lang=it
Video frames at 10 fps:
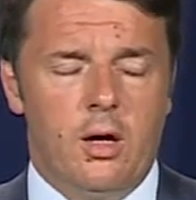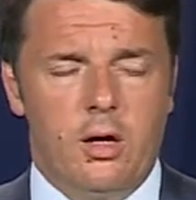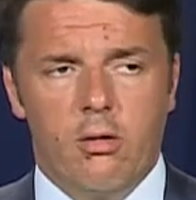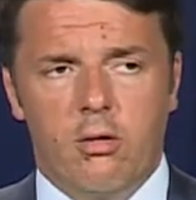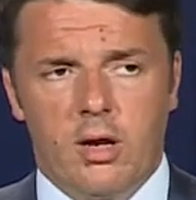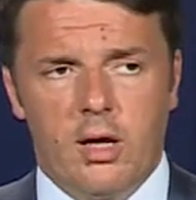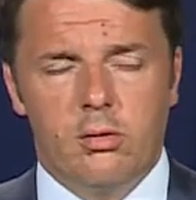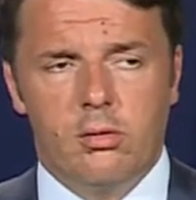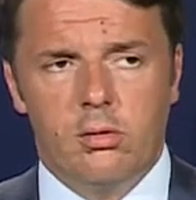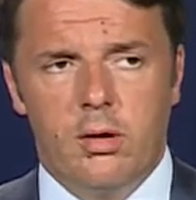Io
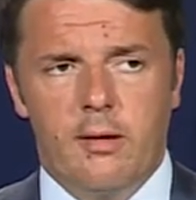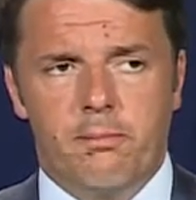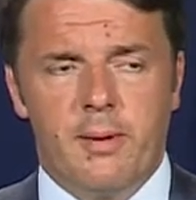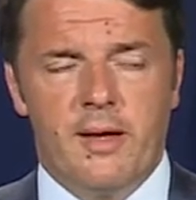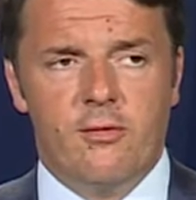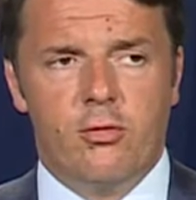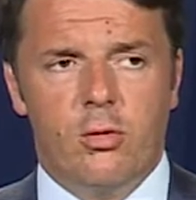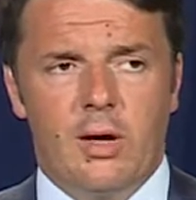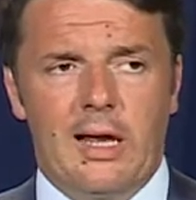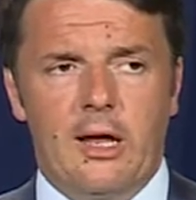credo e
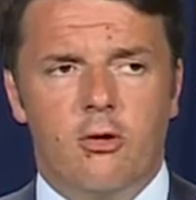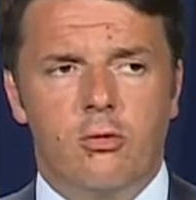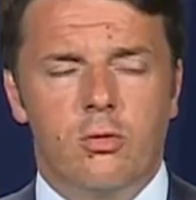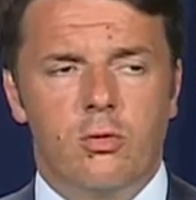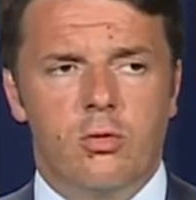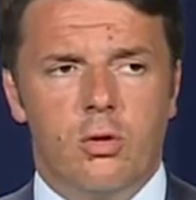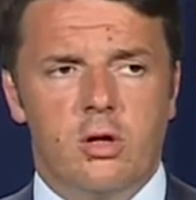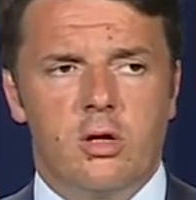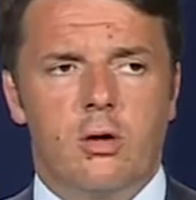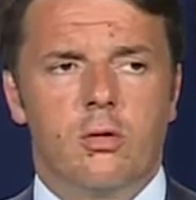penso che le
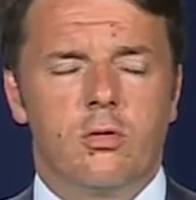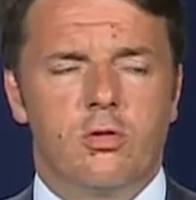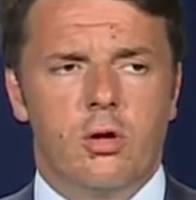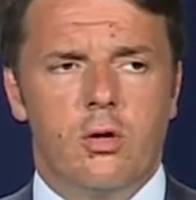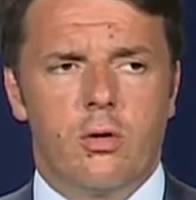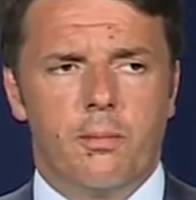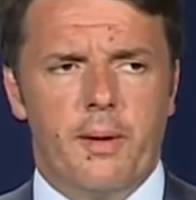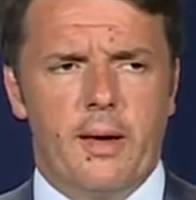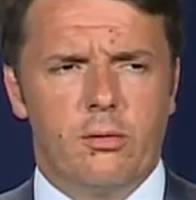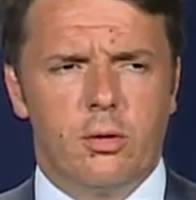conclusioni del Consiglio
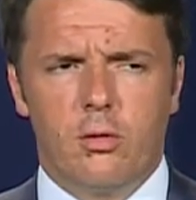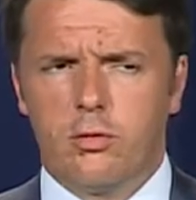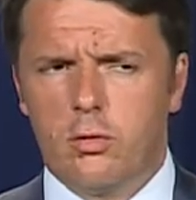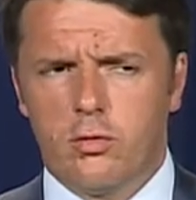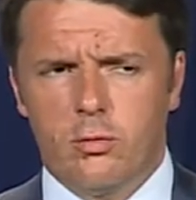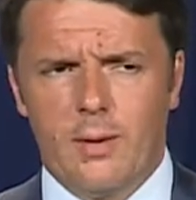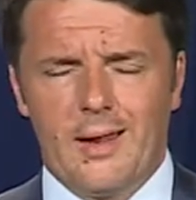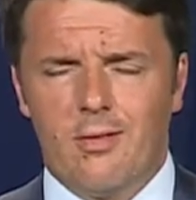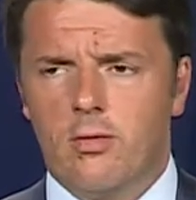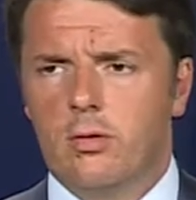europeo dello scorso
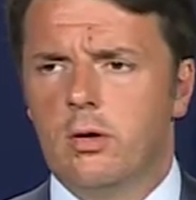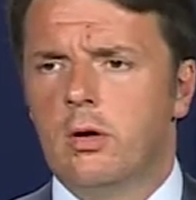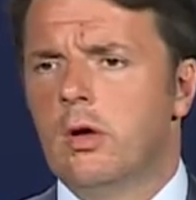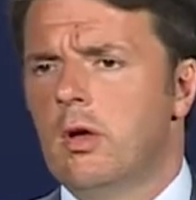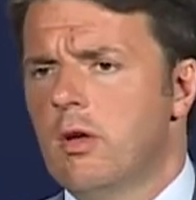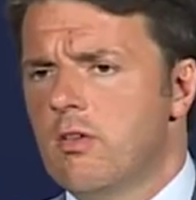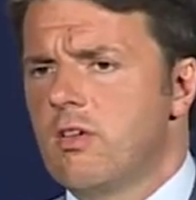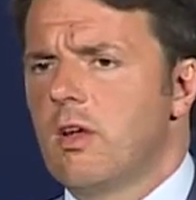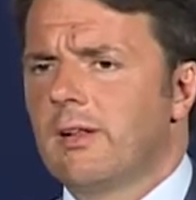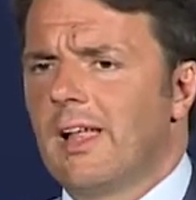marzo
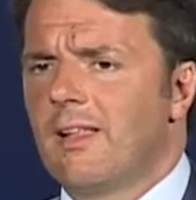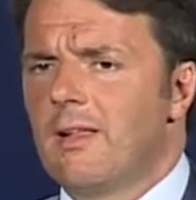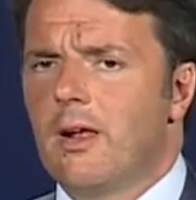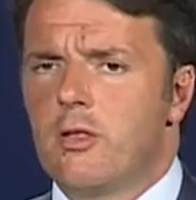siano andate nella